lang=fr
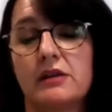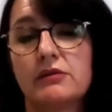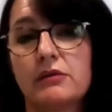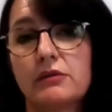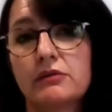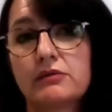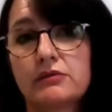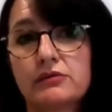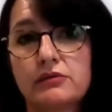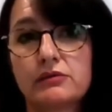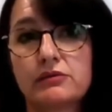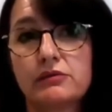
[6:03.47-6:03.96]

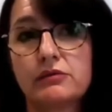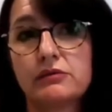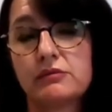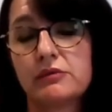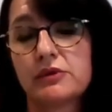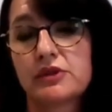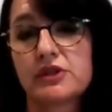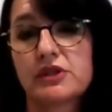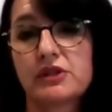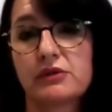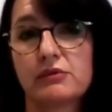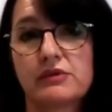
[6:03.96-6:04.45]
Et donc, du
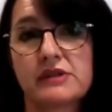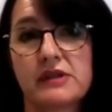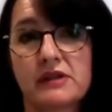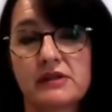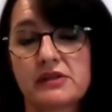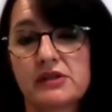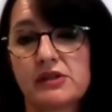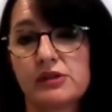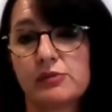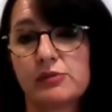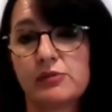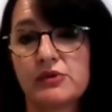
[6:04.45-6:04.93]
coup, moi, j'ai
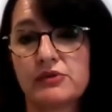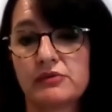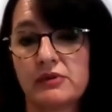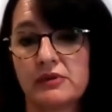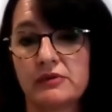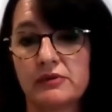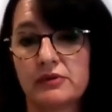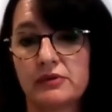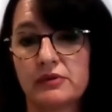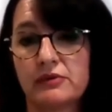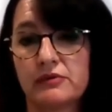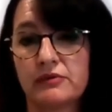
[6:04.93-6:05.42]
ressenti le
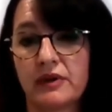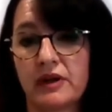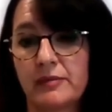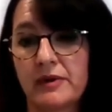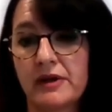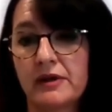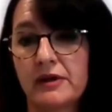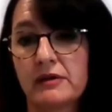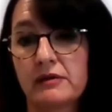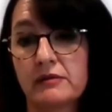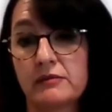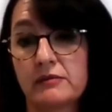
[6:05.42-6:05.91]
besoin de
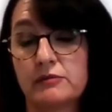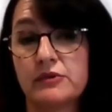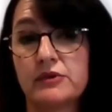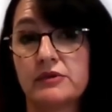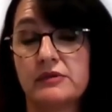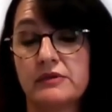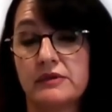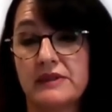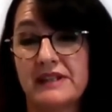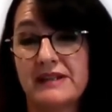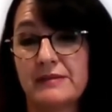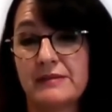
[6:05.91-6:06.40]
vraiment
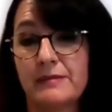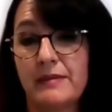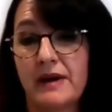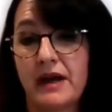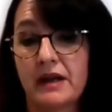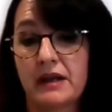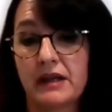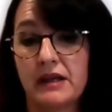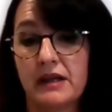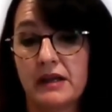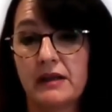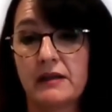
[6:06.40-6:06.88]
me
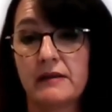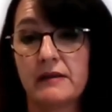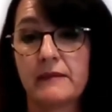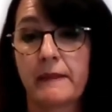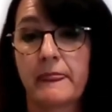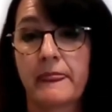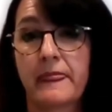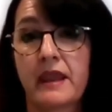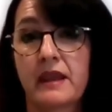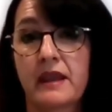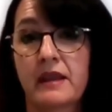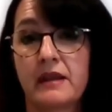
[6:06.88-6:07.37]
démarquer
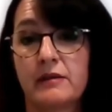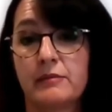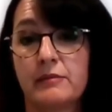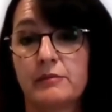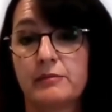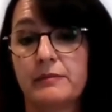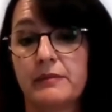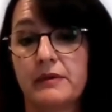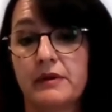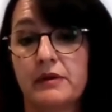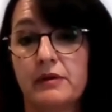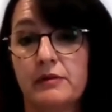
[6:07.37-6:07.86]

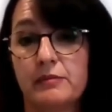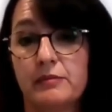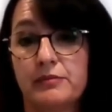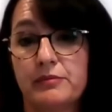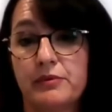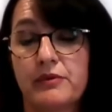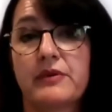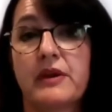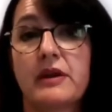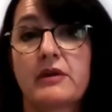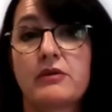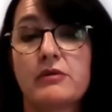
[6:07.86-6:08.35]
euh,
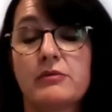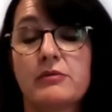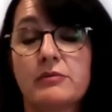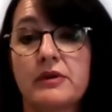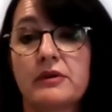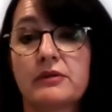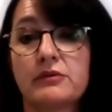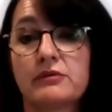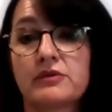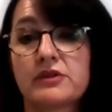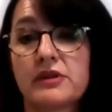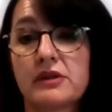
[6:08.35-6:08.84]
pour faire
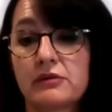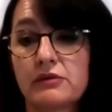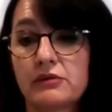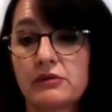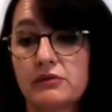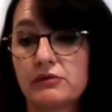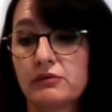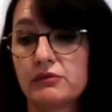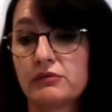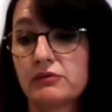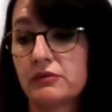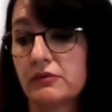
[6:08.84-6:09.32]
comprendre aux
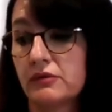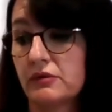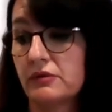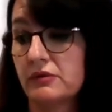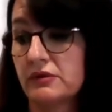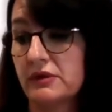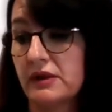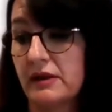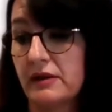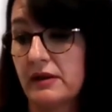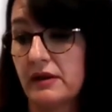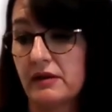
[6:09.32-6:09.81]
gens que nous,
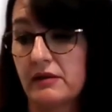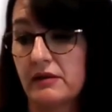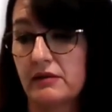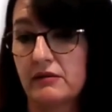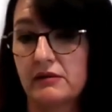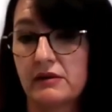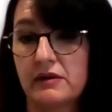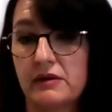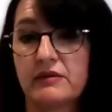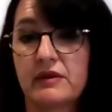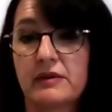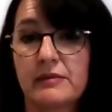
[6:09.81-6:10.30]
on
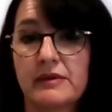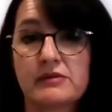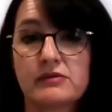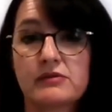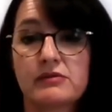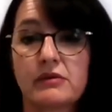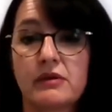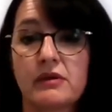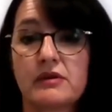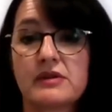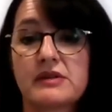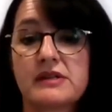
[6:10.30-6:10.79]
est, on est
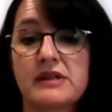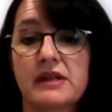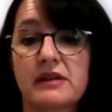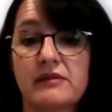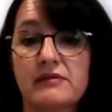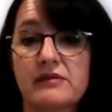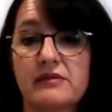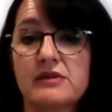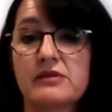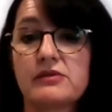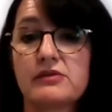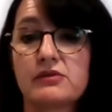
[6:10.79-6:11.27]
vraiment sur un
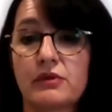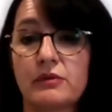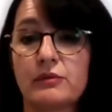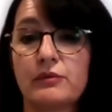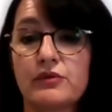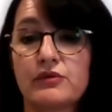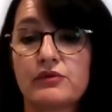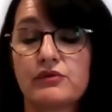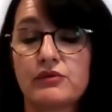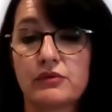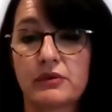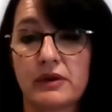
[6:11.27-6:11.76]
service
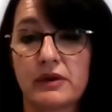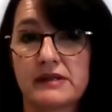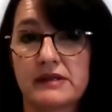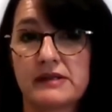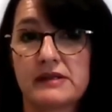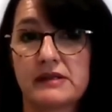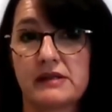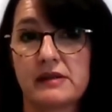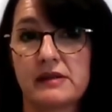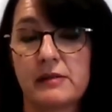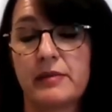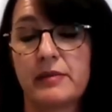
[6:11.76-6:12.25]
sur mesure
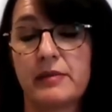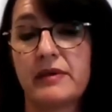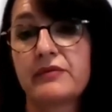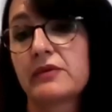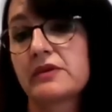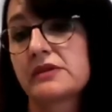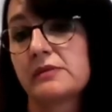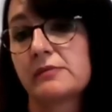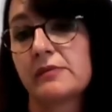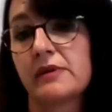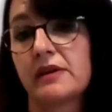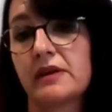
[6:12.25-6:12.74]
et c'était pas
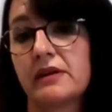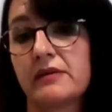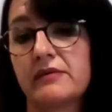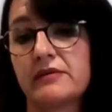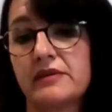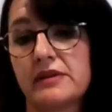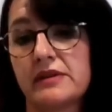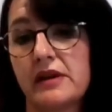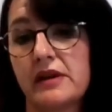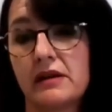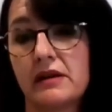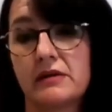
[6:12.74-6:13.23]
forcément
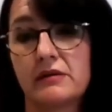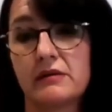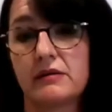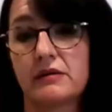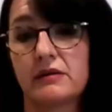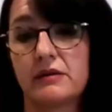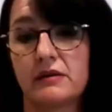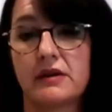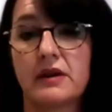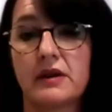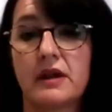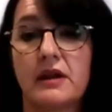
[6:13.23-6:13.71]

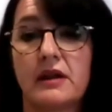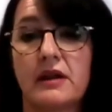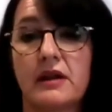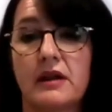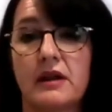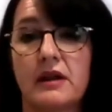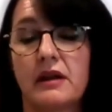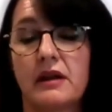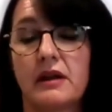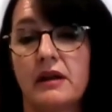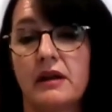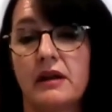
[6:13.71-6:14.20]
évident euh,
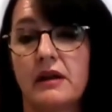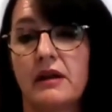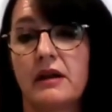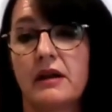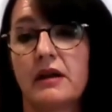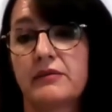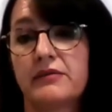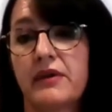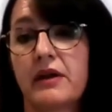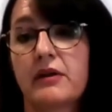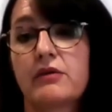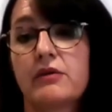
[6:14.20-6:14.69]

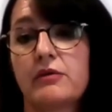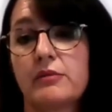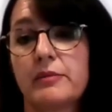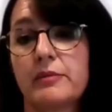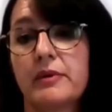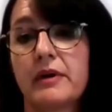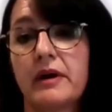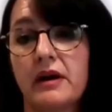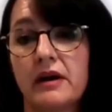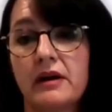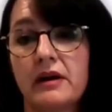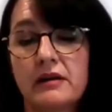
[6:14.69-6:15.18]
à, faire
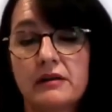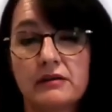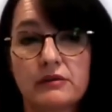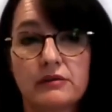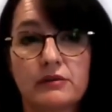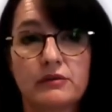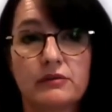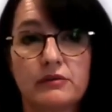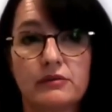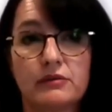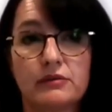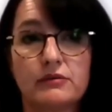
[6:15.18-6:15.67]

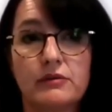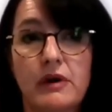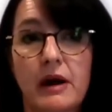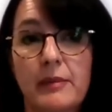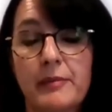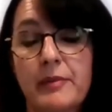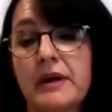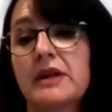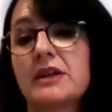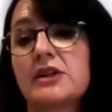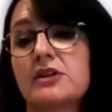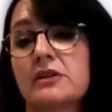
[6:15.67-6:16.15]
comprendre,
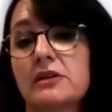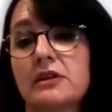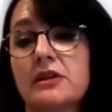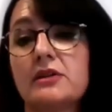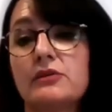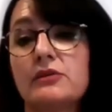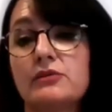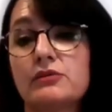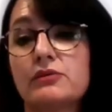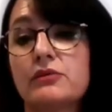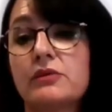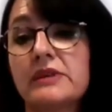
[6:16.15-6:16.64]
euh, à part les
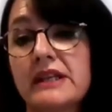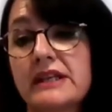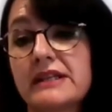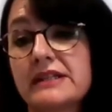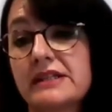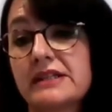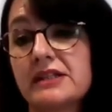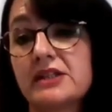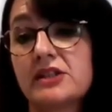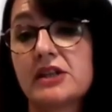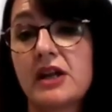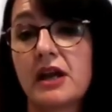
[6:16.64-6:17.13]
gens qui nous
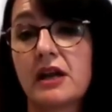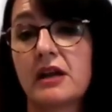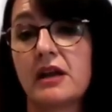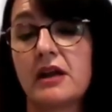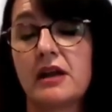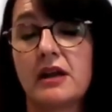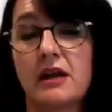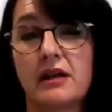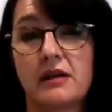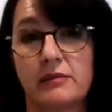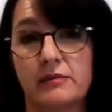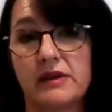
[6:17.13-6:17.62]
connaissent déjà.
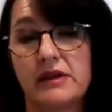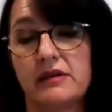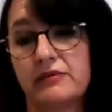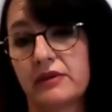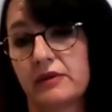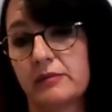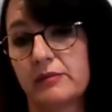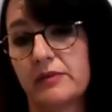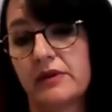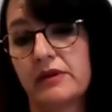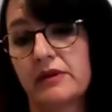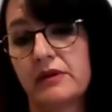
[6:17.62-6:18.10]

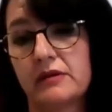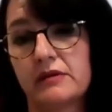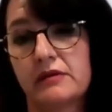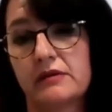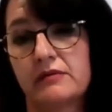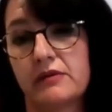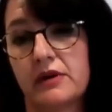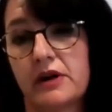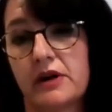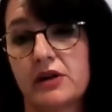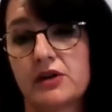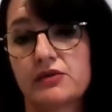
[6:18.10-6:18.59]
Mais
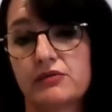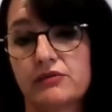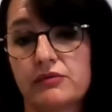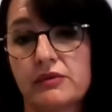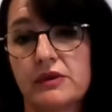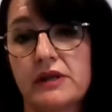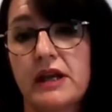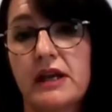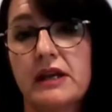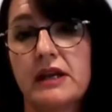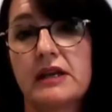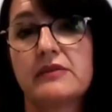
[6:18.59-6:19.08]
vraiment, voilà, je
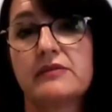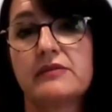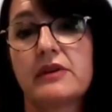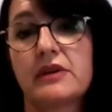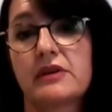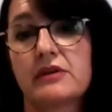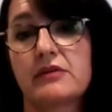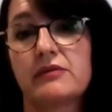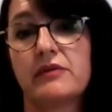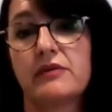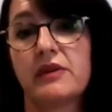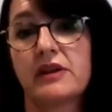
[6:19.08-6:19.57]
voulais
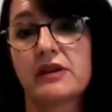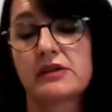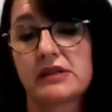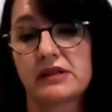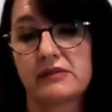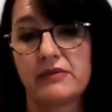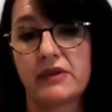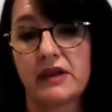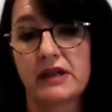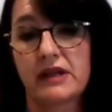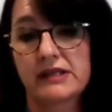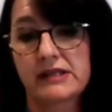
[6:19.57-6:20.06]
aller vers, vers,
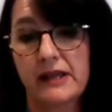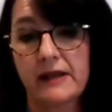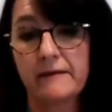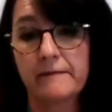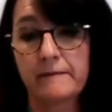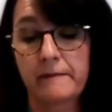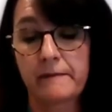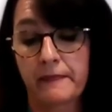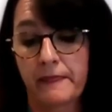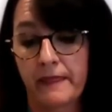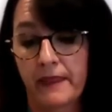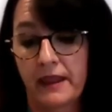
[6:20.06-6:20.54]
vers
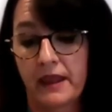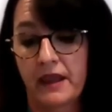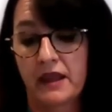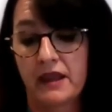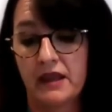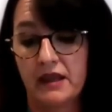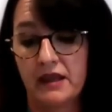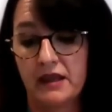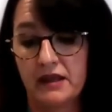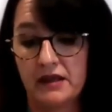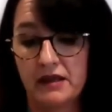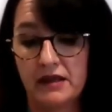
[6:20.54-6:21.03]
ça.
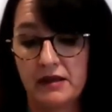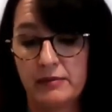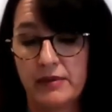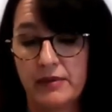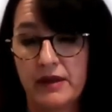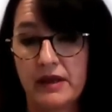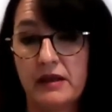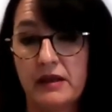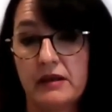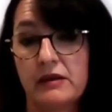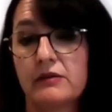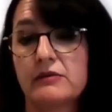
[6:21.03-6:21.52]

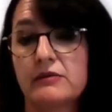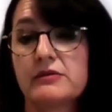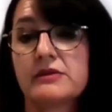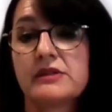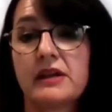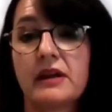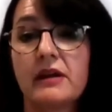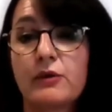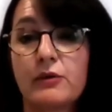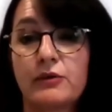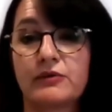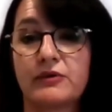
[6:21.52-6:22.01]
Et bien, on
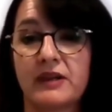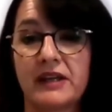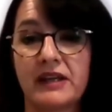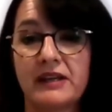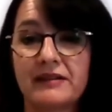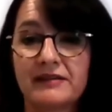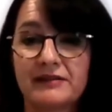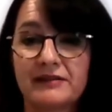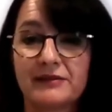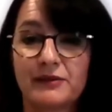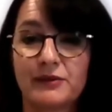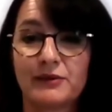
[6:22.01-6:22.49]
s'est
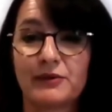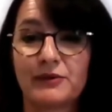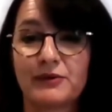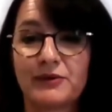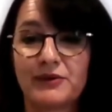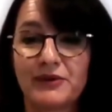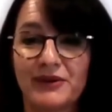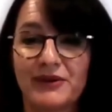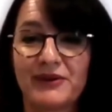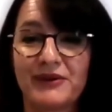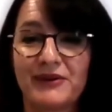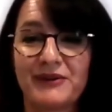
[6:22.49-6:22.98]
rencontrés.
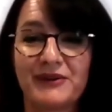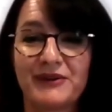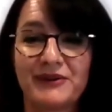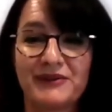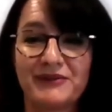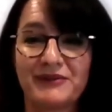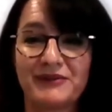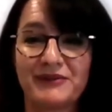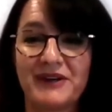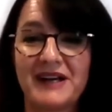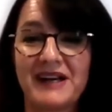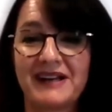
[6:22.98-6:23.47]
Donc
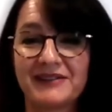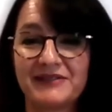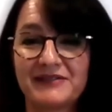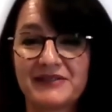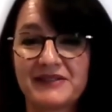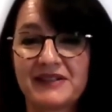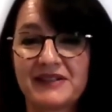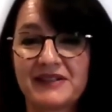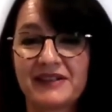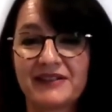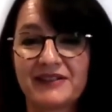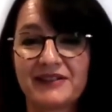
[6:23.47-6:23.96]

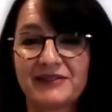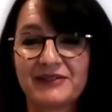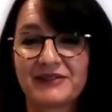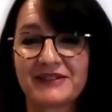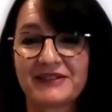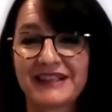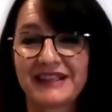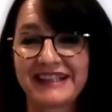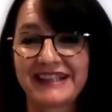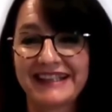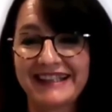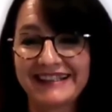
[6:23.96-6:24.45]
voilà, on s'est
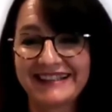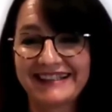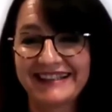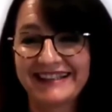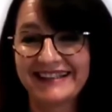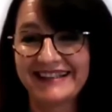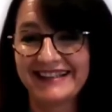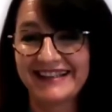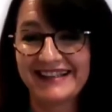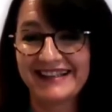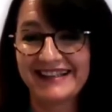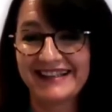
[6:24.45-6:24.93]

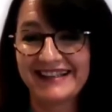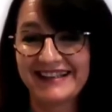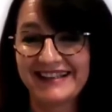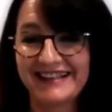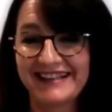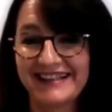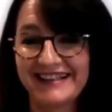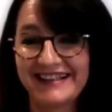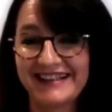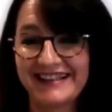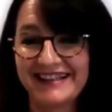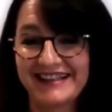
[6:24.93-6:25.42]
rencontrés et,
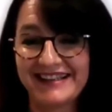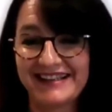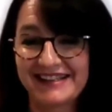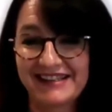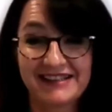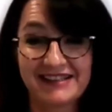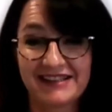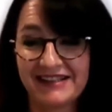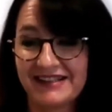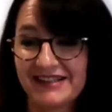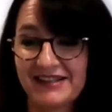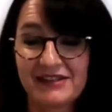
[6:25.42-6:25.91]

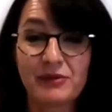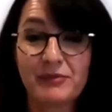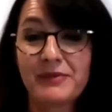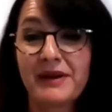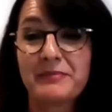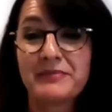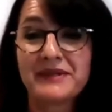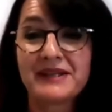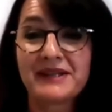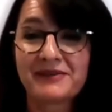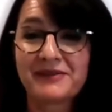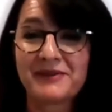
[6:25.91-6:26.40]

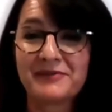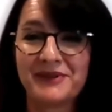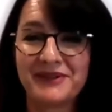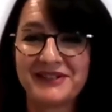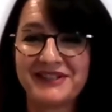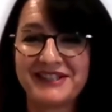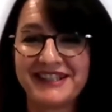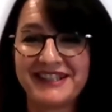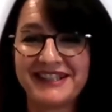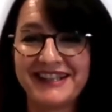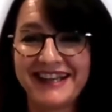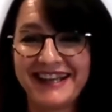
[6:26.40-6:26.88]
c'était c'est tombé
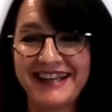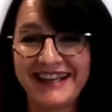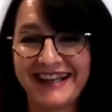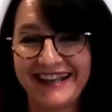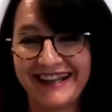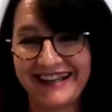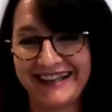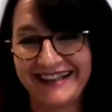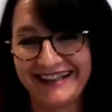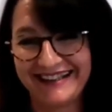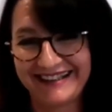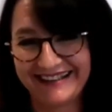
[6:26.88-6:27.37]
à pic,
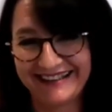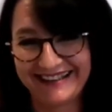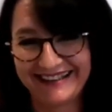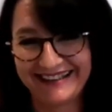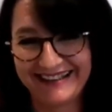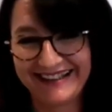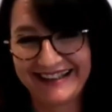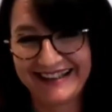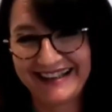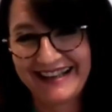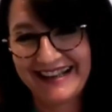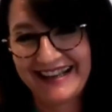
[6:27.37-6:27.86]
comme on dit.
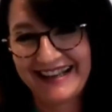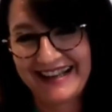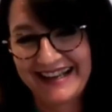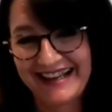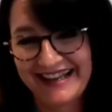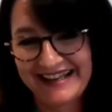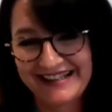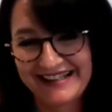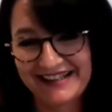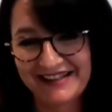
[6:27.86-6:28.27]
C'est ça.